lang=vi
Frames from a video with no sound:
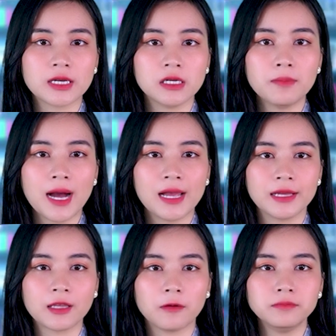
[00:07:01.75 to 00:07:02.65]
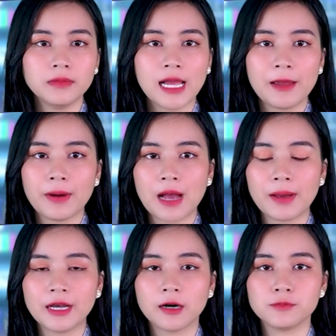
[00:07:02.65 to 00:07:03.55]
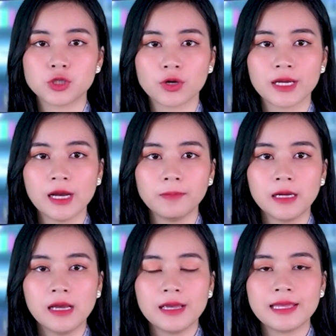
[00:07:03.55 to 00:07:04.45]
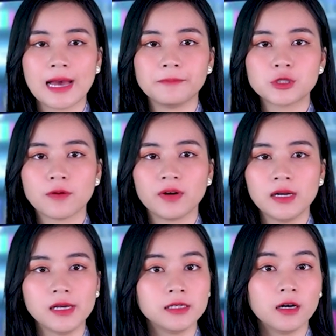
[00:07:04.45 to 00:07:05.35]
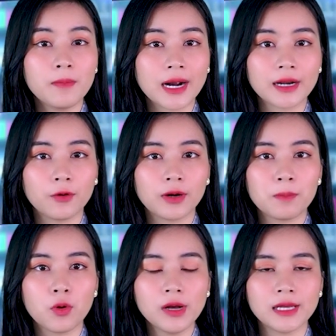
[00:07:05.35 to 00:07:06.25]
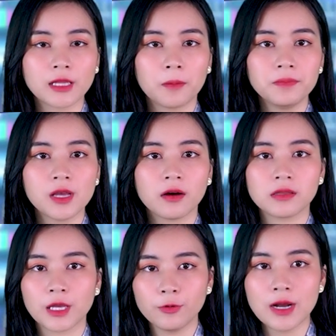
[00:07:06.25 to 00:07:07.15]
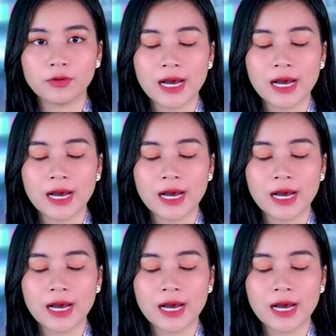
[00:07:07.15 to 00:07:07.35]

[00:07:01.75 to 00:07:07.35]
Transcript: gửi 3 hệ thống M270 cho Kiev, giảm so với lời hứa ban đầu là 4 hệ thống do thiếu đầu